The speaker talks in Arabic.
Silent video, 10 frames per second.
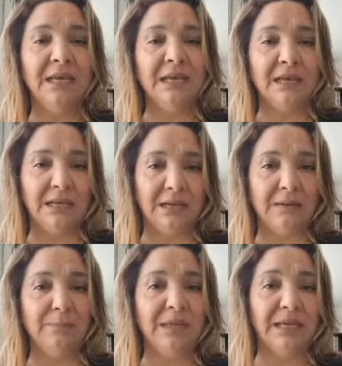خلق
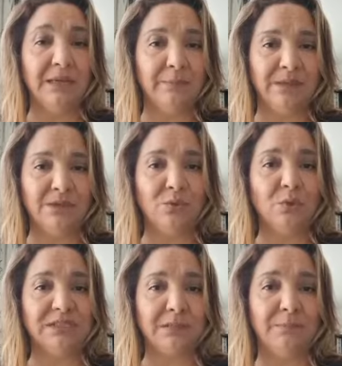بحكمة
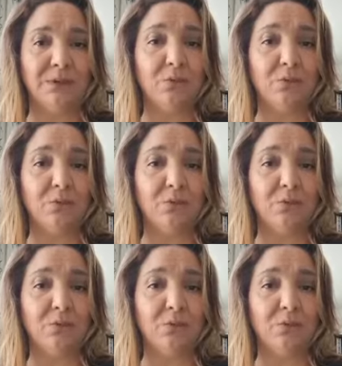وصبر